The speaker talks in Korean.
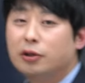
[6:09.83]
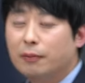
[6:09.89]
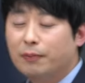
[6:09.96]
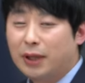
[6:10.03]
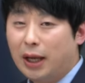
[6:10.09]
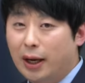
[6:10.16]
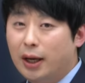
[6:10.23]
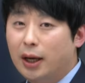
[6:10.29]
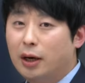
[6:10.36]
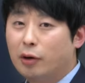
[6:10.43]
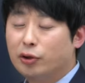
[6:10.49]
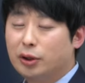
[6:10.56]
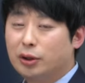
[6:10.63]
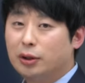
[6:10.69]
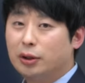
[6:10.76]
좀 다양한
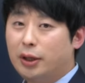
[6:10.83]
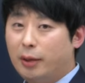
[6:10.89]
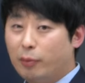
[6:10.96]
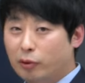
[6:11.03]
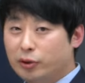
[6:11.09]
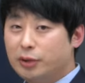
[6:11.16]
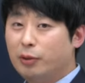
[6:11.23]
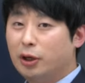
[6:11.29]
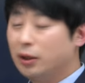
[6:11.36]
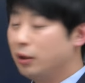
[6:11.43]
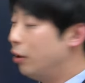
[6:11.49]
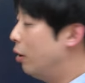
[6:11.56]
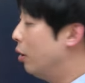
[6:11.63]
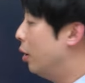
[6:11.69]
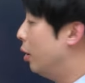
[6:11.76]
것들
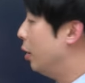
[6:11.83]
해보시면서